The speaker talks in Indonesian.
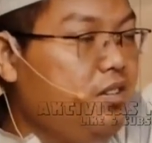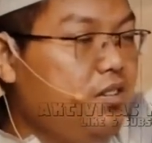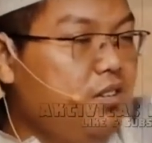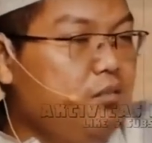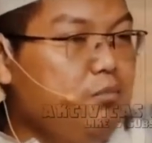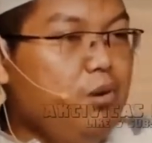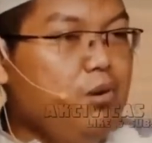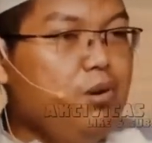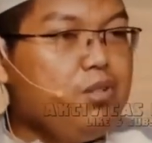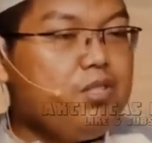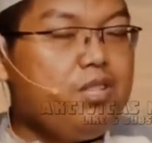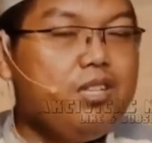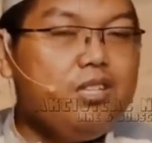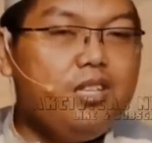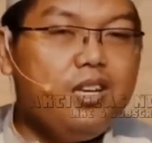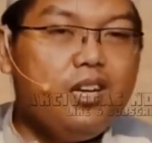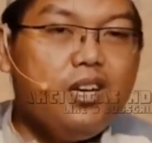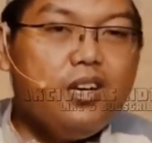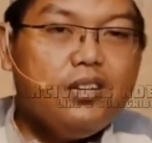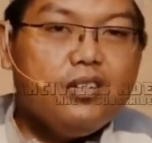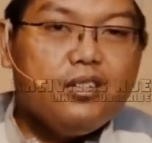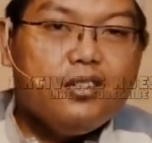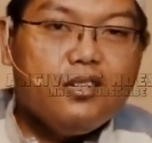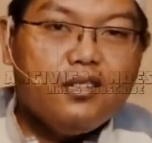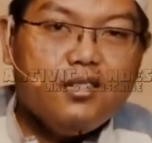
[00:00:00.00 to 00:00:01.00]
jadi jangan
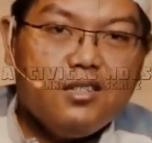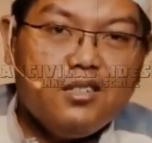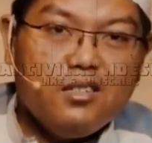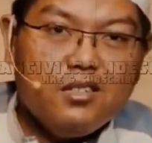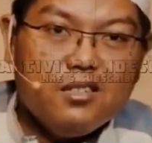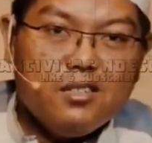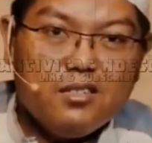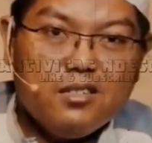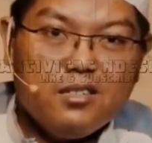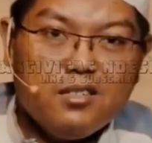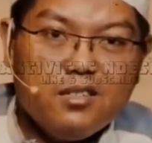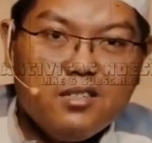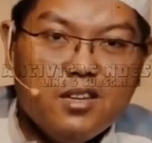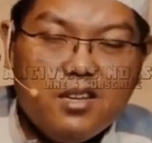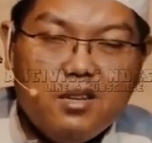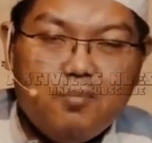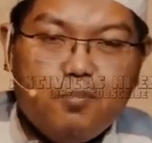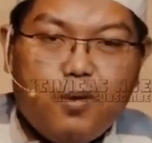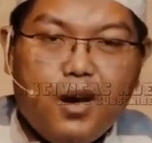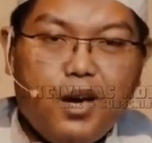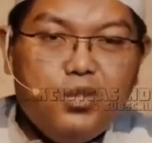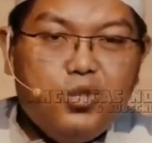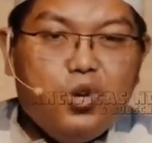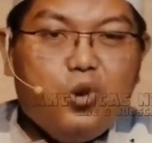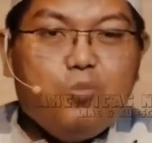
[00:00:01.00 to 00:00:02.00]
dikait-kaitkan
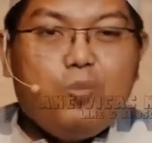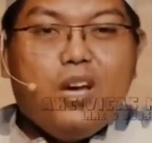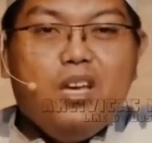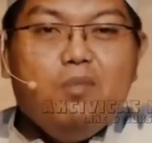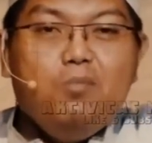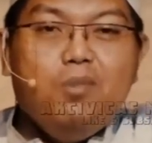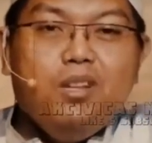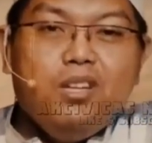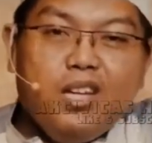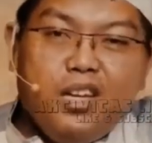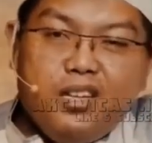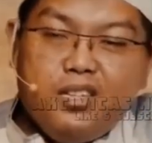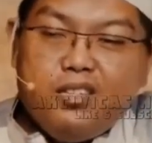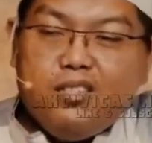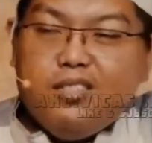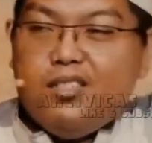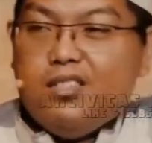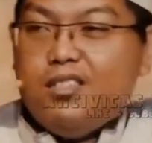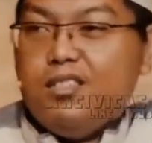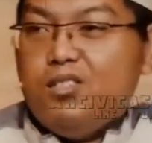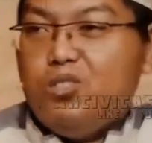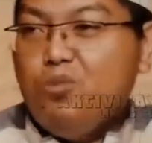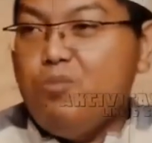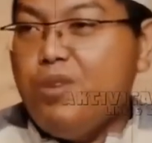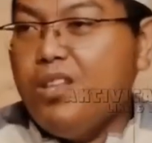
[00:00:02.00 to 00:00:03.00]
dengan adika
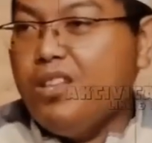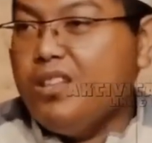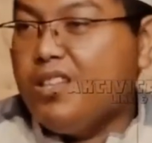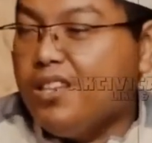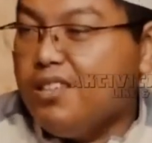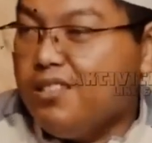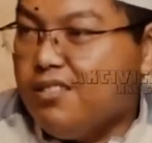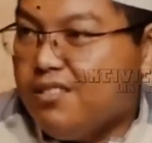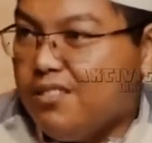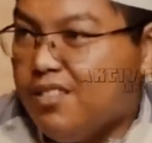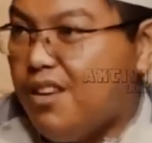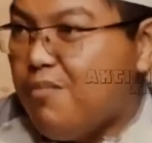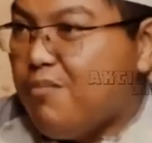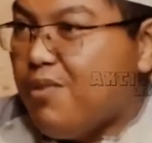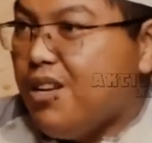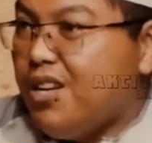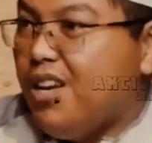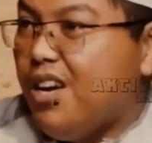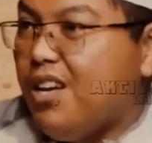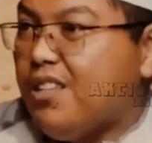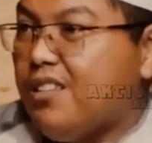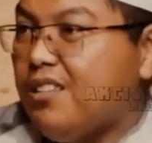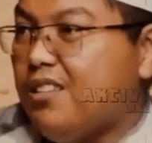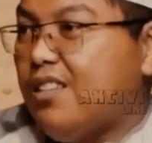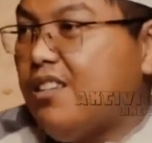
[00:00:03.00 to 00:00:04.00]
akidah kalau itu
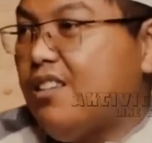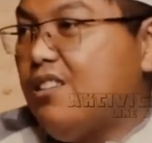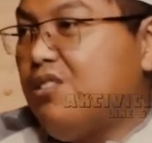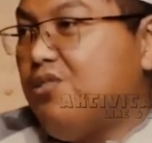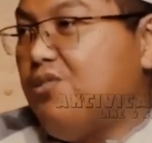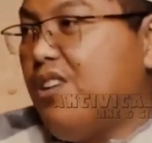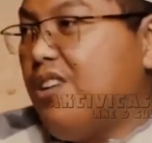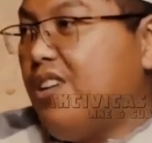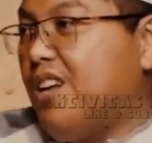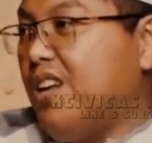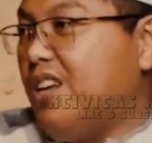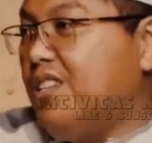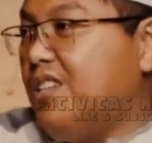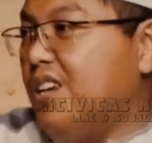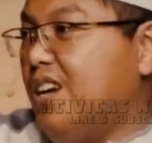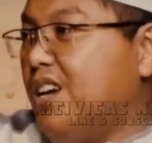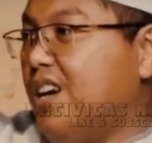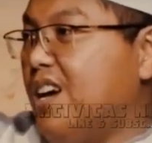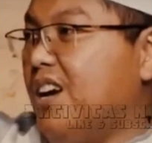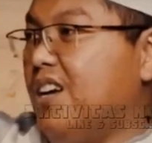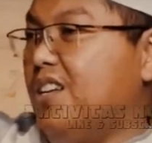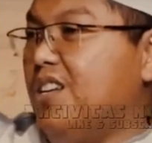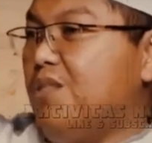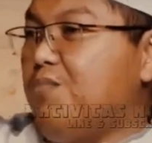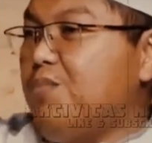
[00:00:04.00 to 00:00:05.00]
sejarah-sejarah ya udah
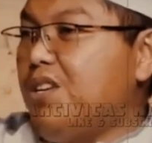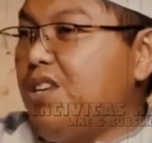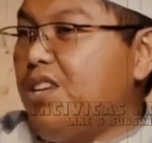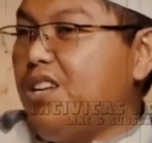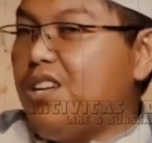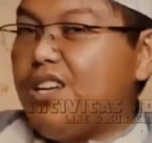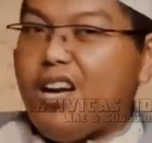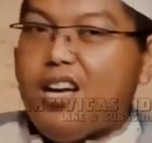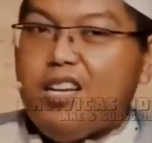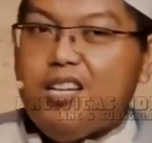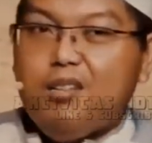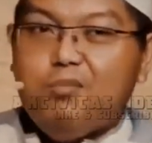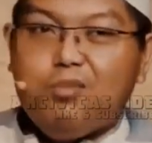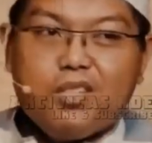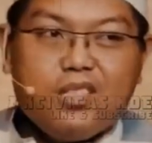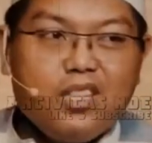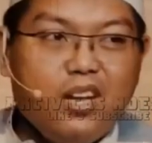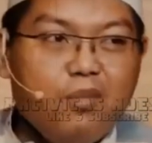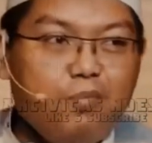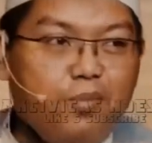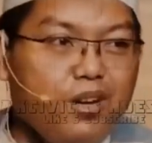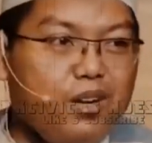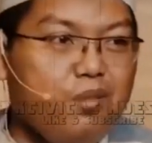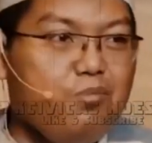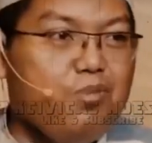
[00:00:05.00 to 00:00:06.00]
kalau itu
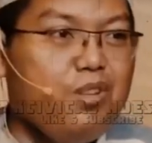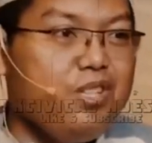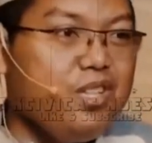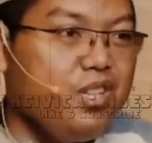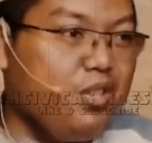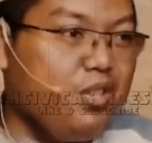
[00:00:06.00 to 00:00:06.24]
ada